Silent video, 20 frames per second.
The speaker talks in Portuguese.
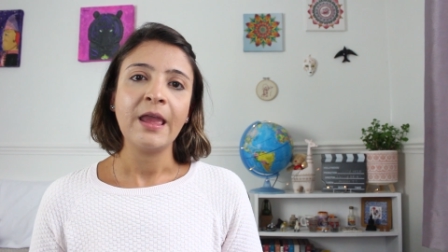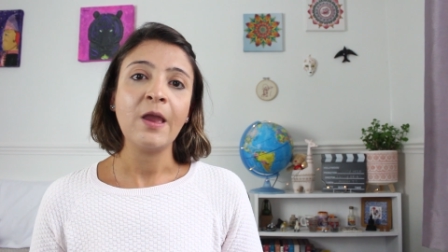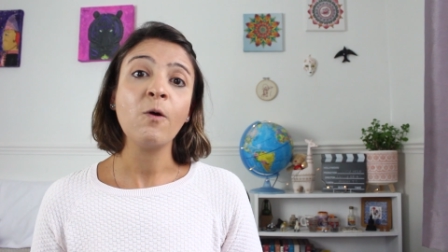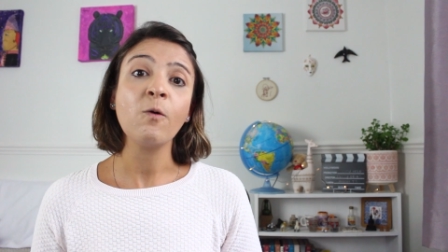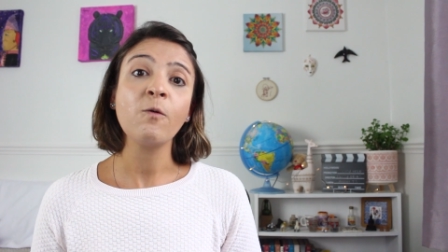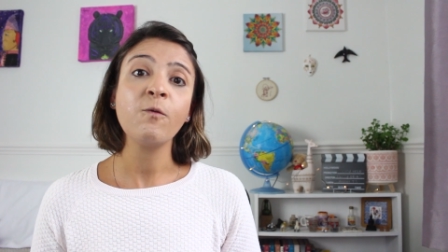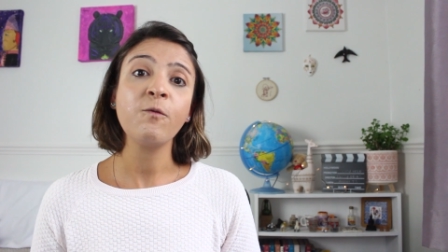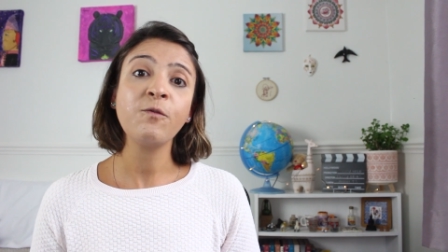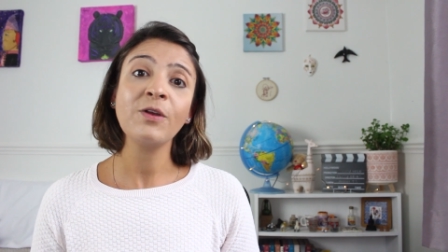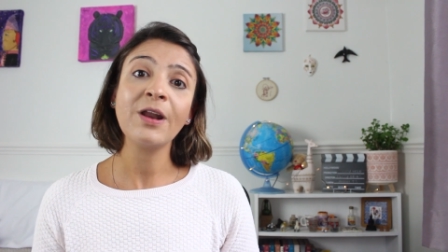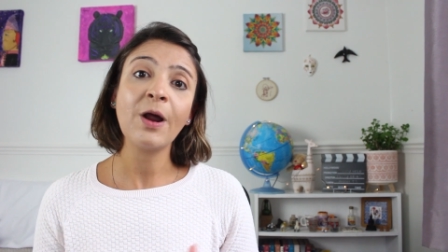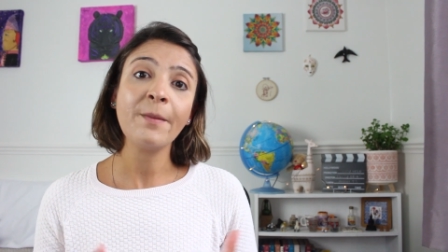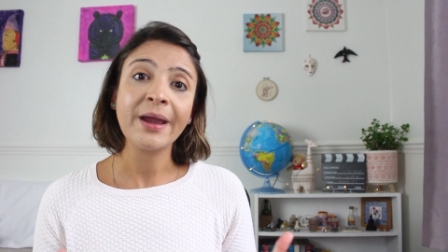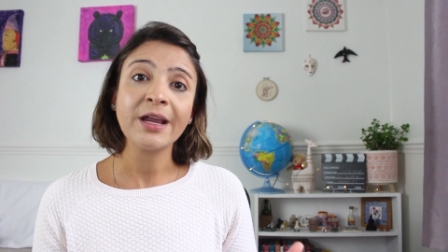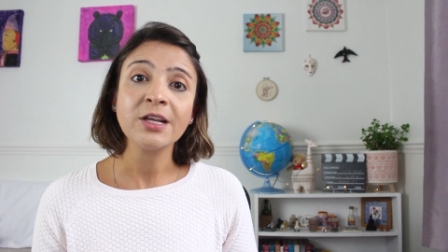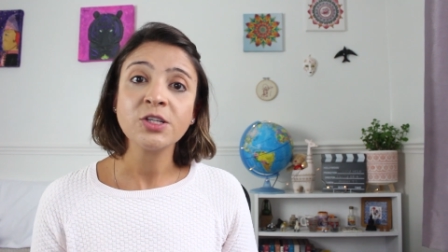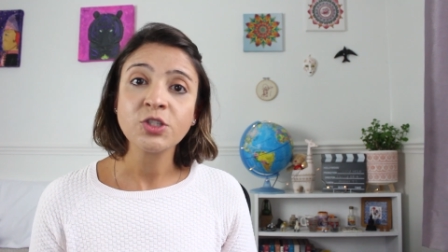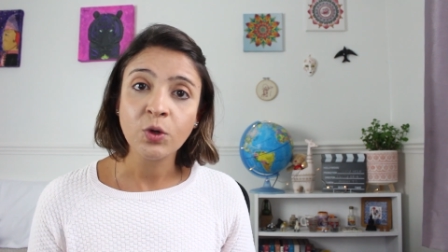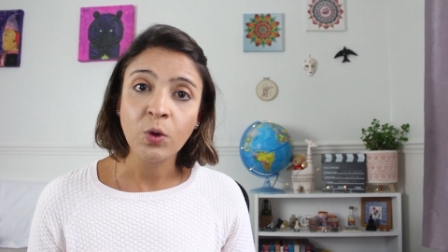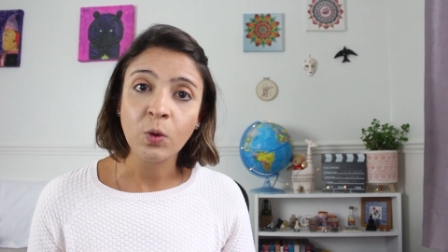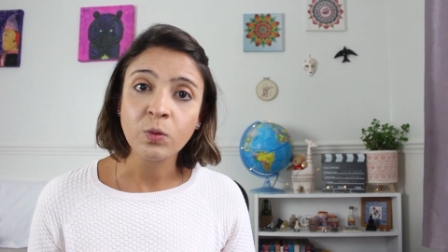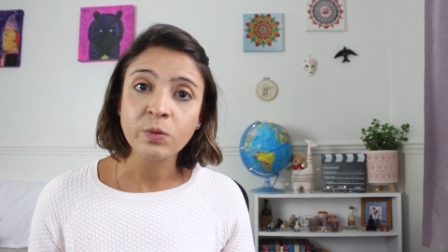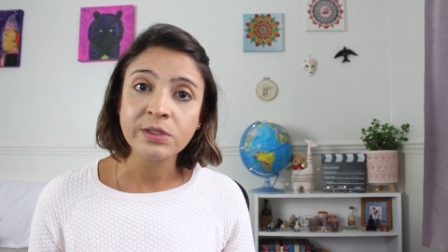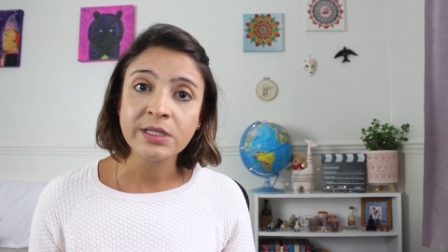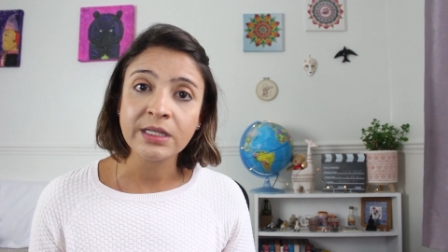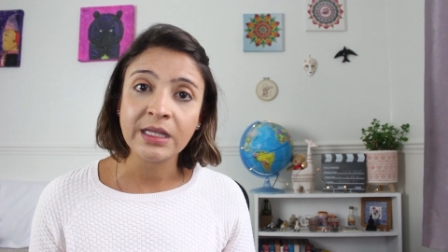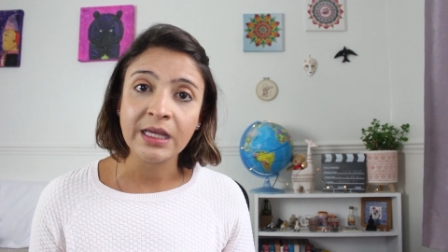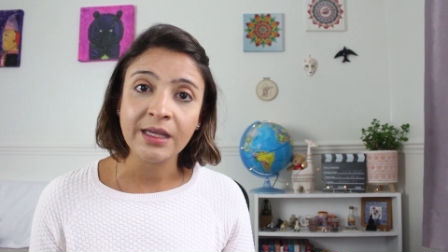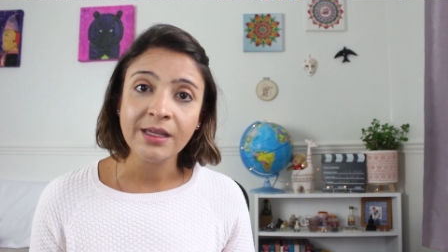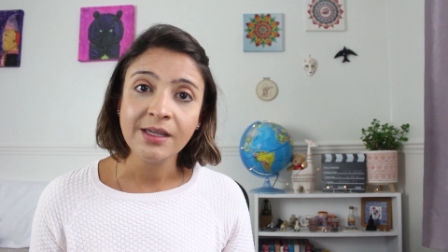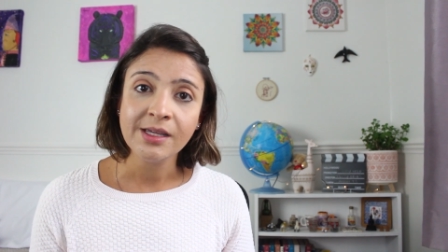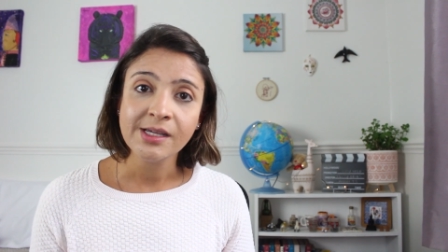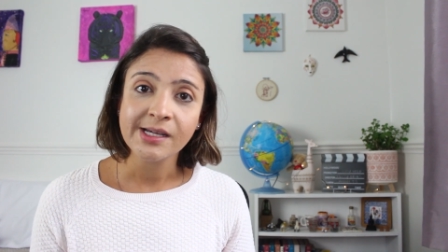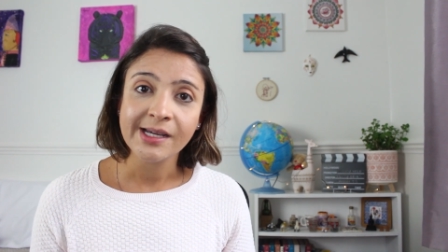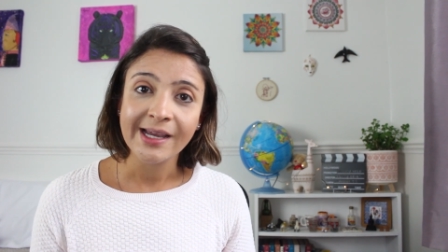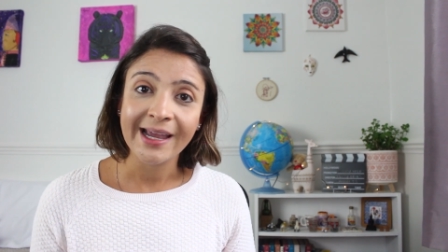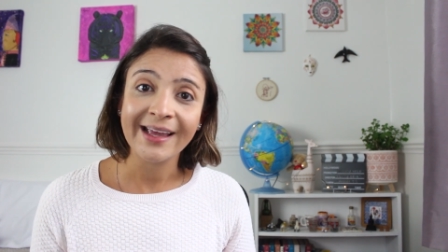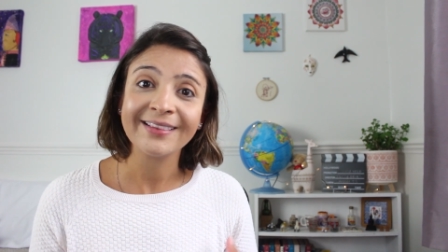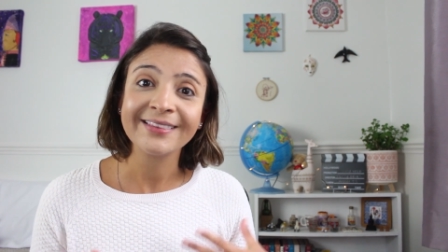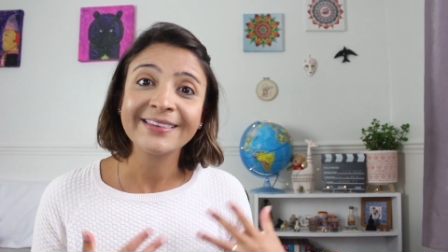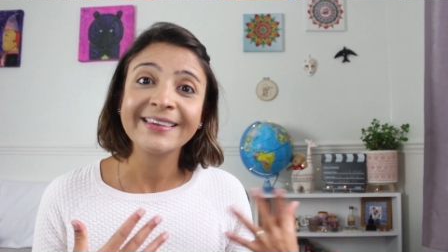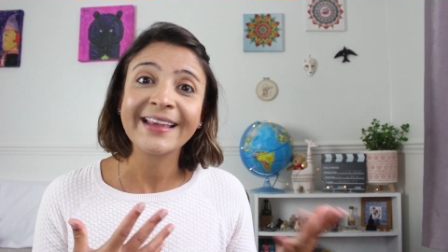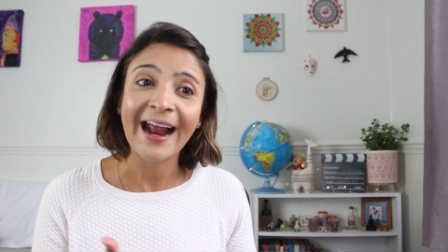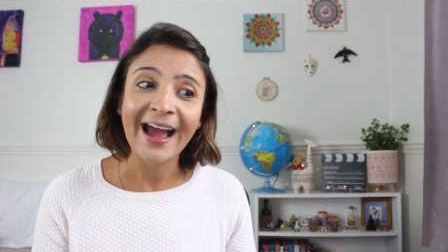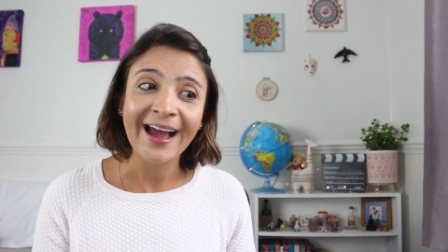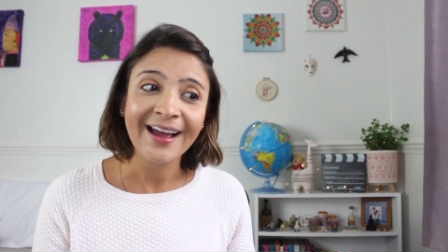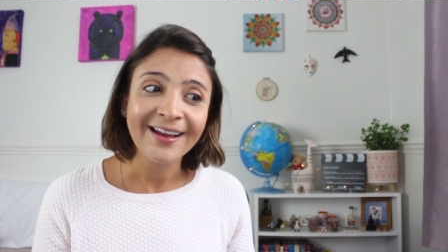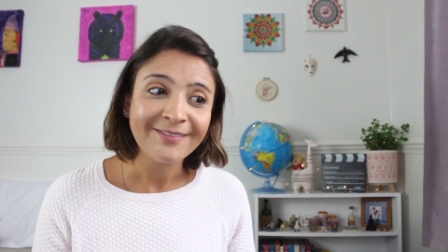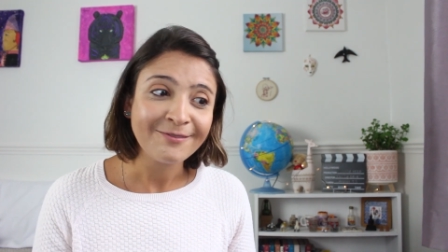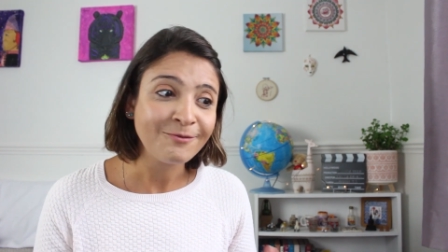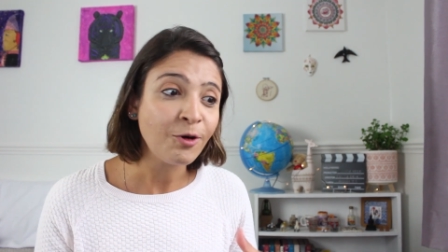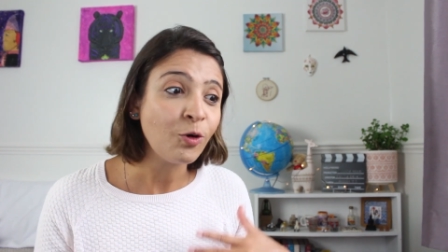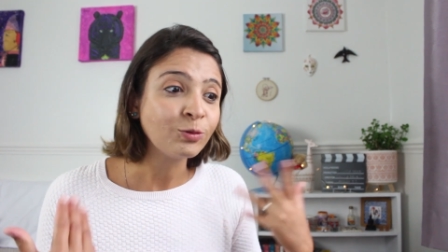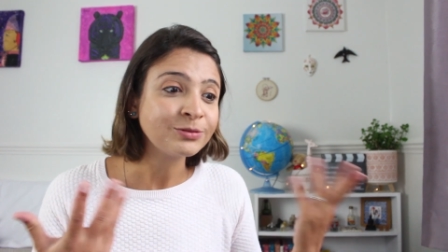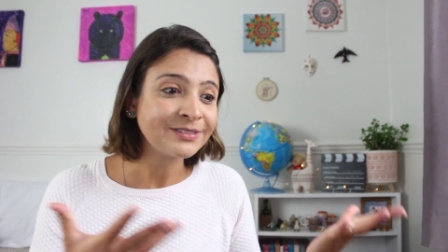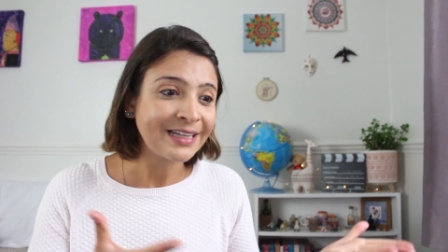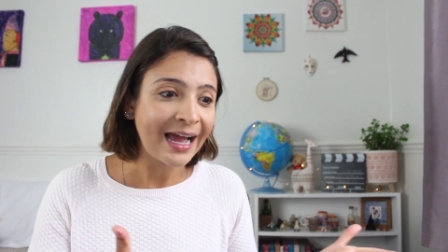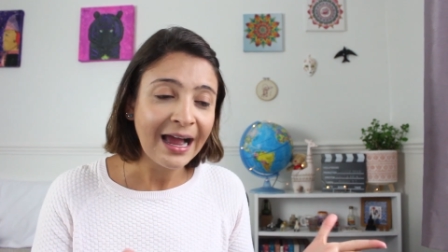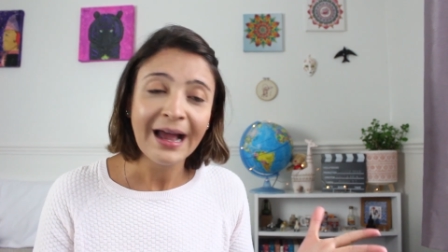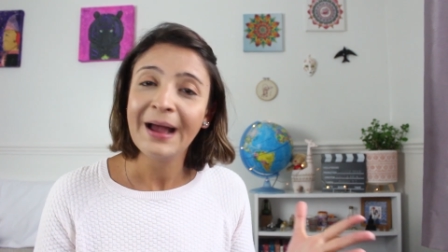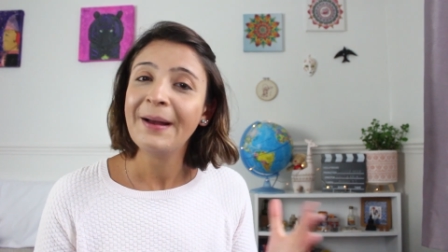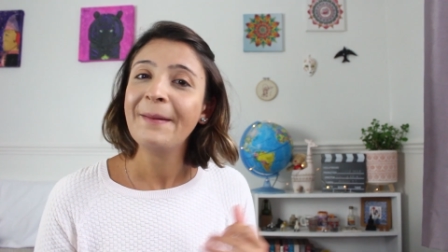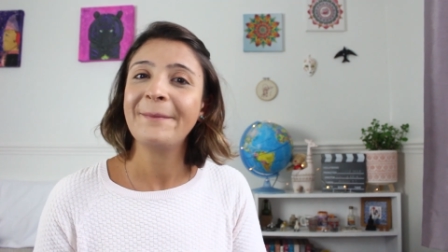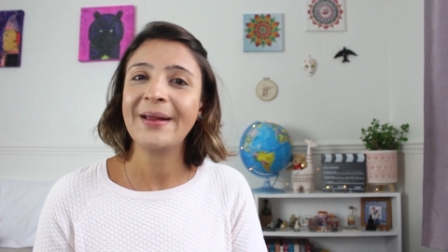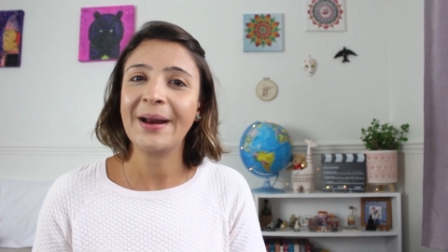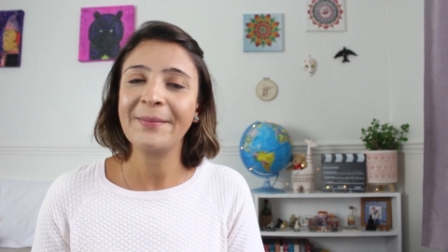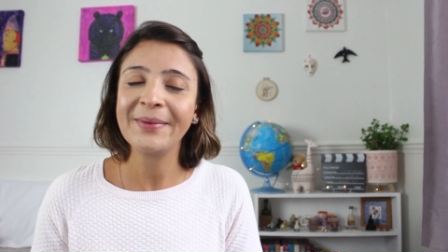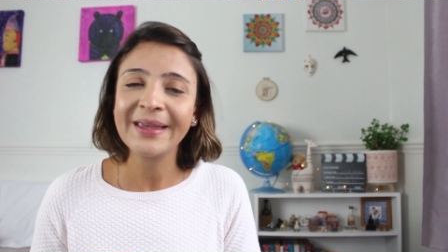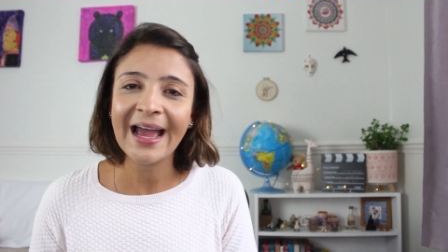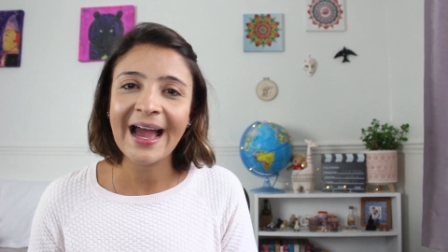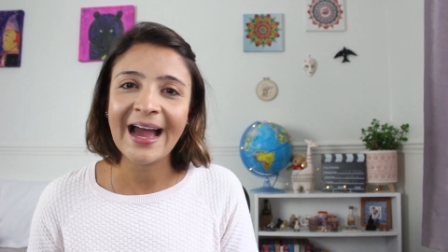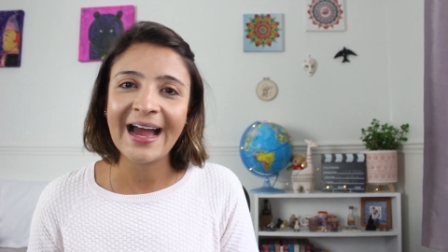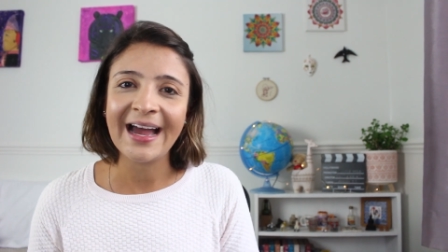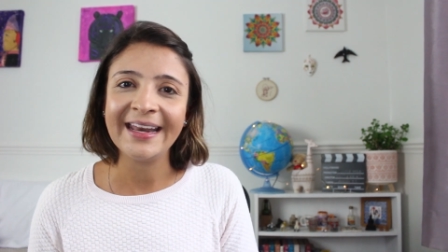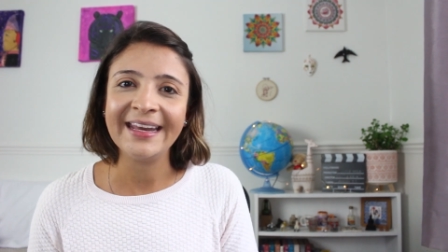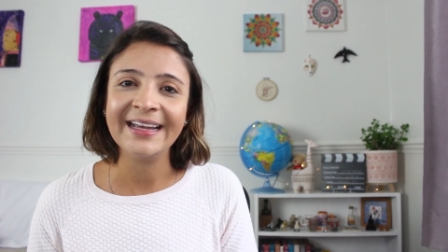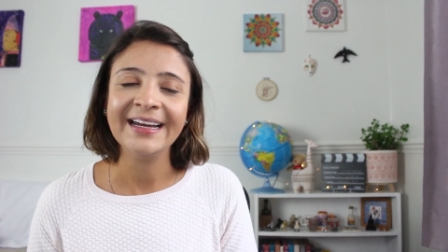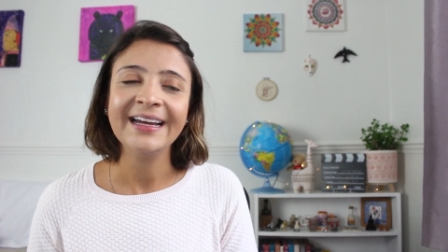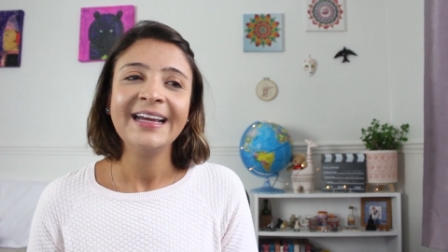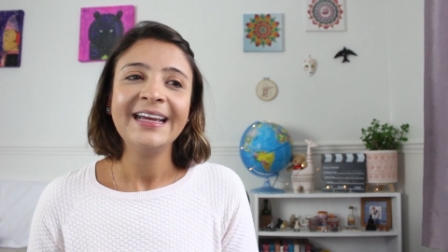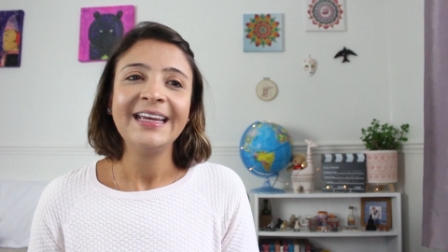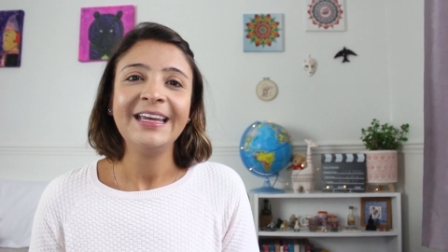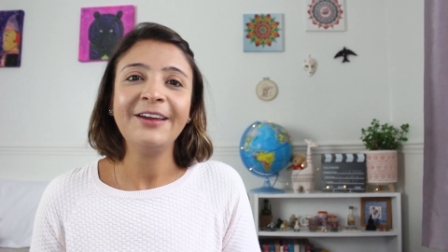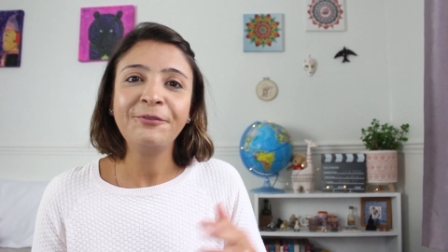eu finalmente consegui entrar, voltar para minha área.